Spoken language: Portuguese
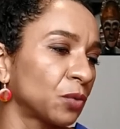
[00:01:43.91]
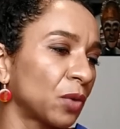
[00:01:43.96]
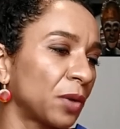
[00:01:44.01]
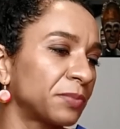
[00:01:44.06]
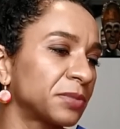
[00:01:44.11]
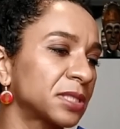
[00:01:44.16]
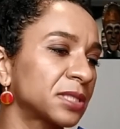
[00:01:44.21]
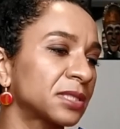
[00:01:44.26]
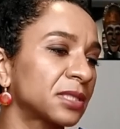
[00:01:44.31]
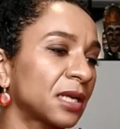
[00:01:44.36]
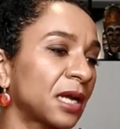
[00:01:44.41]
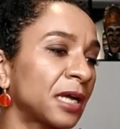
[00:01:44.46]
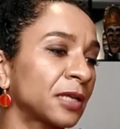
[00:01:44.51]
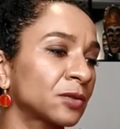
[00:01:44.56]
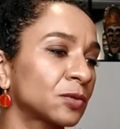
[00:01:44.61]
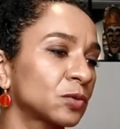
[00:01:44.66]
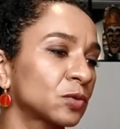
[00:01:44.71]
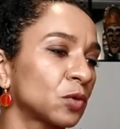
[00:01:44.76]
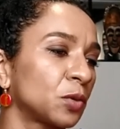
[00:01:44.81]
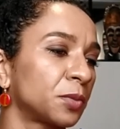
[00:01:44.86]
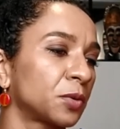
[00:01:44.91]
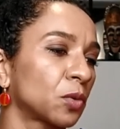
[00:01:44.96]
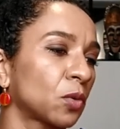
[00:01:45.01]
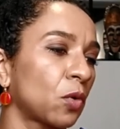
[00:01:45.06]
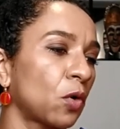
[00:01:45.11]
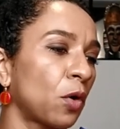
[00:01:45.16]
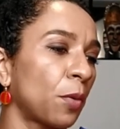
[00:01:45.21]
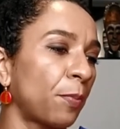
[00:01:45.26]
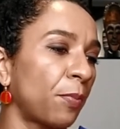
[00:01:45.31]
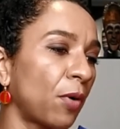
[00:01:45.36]
do abstrato sobre o
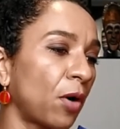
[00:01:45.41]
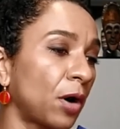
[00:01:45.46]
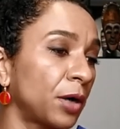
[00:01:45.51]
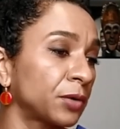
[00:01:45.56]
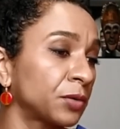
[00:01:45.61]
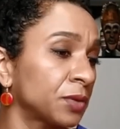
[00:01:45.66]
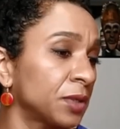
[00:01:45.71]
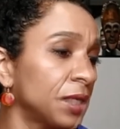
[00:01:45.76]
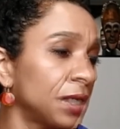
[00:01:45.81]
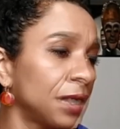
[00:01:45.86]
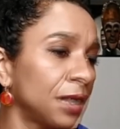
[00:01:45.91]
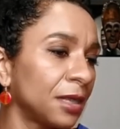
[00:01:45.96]
corpóreo,